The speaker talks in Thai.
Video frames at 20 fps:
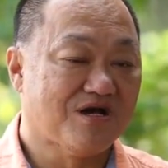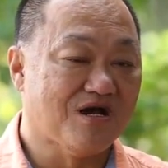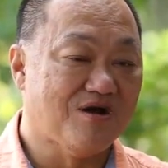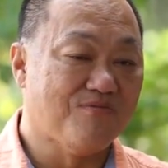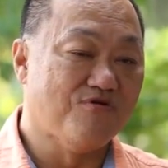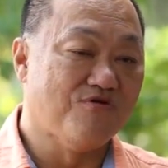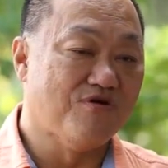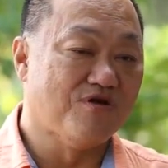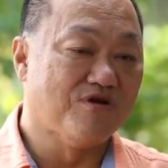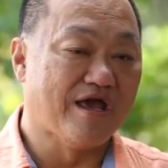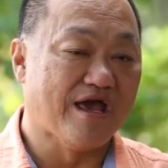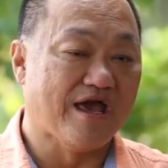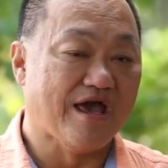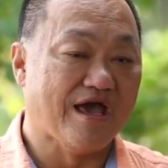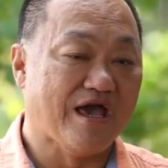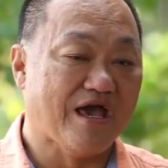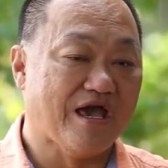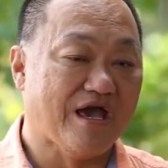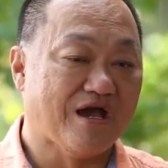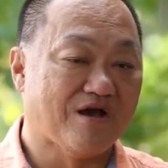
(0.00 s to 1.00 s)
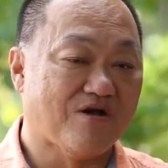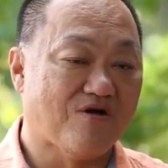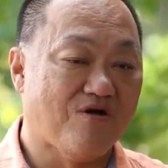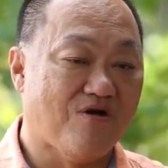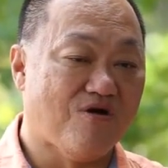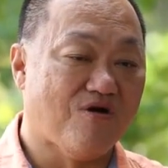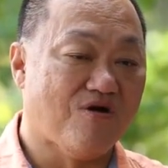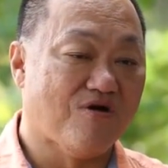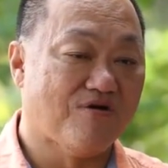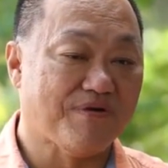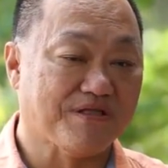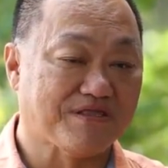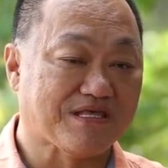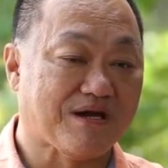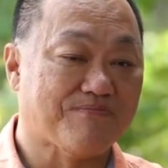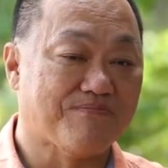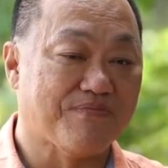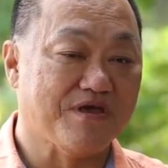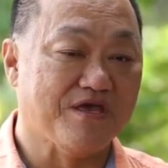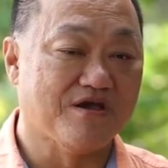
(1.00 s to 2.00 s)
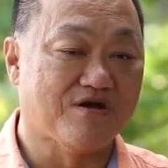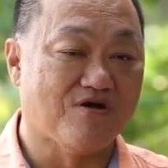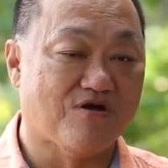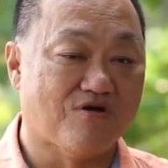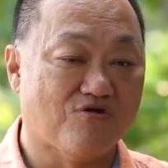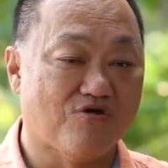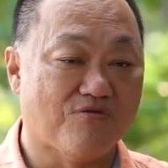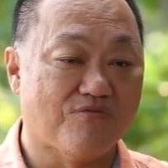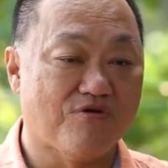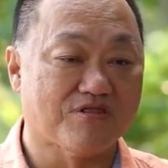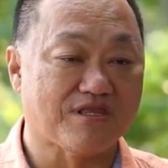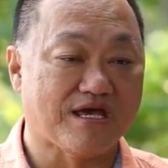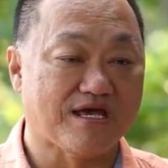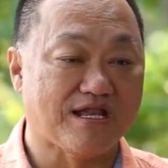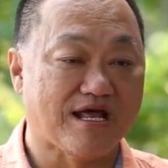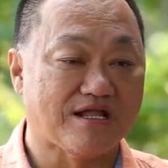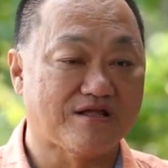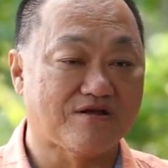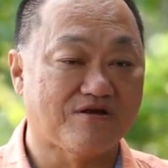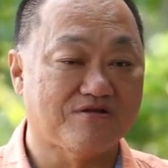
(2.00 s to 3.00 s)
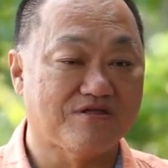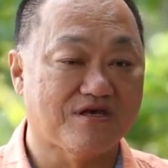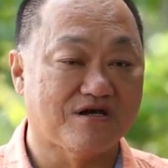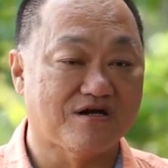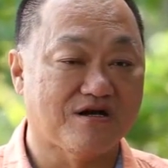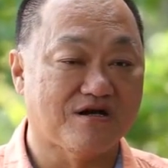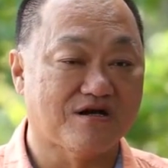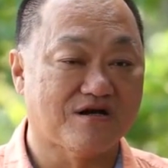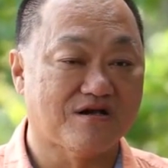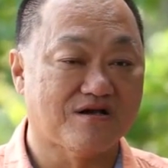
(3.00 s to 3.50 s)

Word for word: ขบวนแห่ของประจำปีของหลวงพ่อไตรรัตน์ก็จะ